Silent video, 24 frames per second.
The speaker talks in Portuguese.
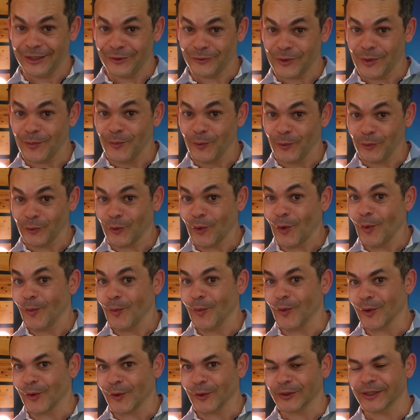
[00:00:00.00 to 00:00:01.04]
Isso é muito
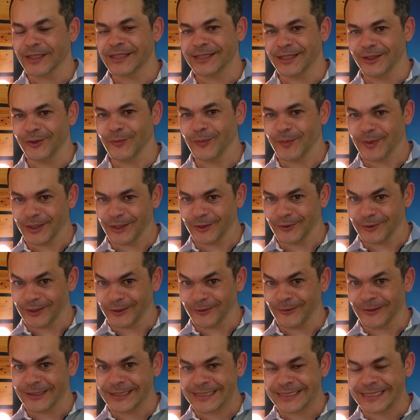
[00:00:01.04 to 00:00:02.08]
comum acontecer no período da
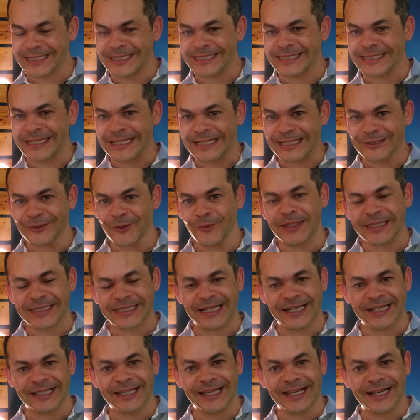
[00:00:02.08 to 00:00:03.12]
adolescência e eles
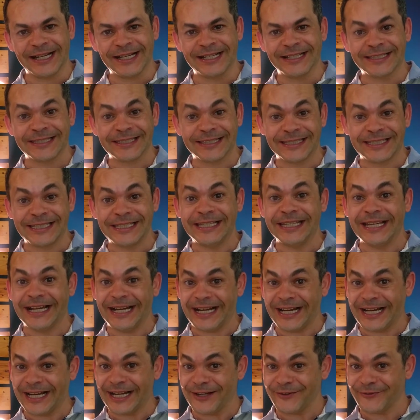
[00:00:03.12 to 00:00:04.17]
começarem a se
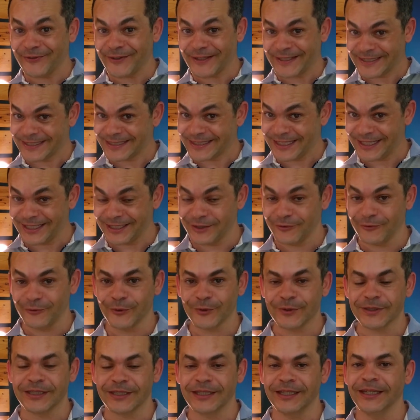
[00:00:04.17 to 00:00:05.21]
afastar de
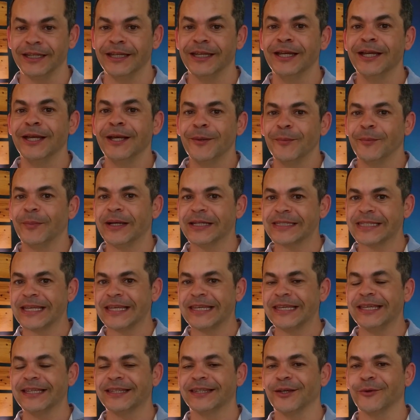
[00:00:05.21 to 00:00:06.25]
você. Mas
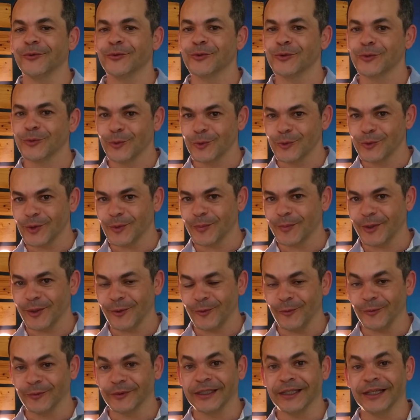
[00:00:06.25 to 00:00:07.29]
aí então surge uma
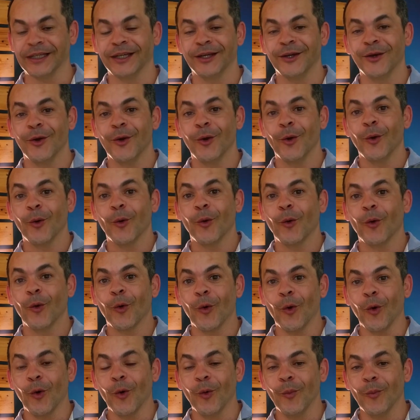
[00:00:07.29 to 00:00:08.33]
pergunta:
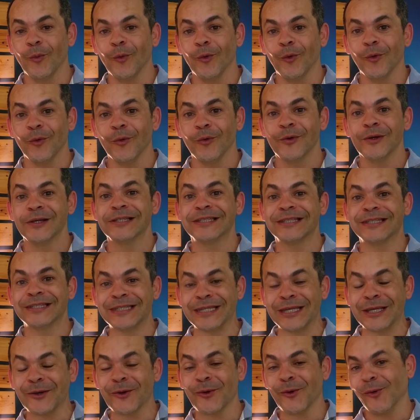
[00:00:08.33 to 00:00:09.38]
como
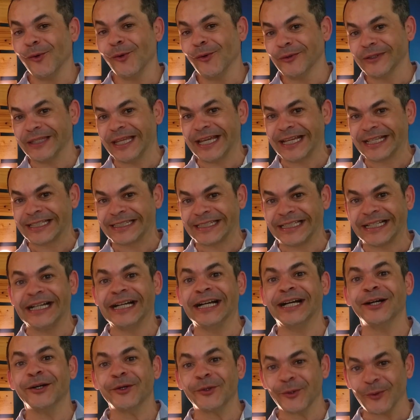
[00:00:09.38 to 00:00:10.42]
se
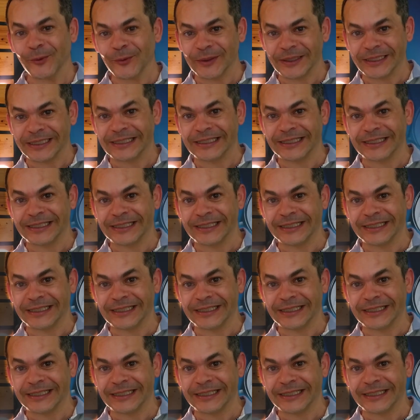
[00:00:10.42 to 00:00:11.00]
conectar com ele?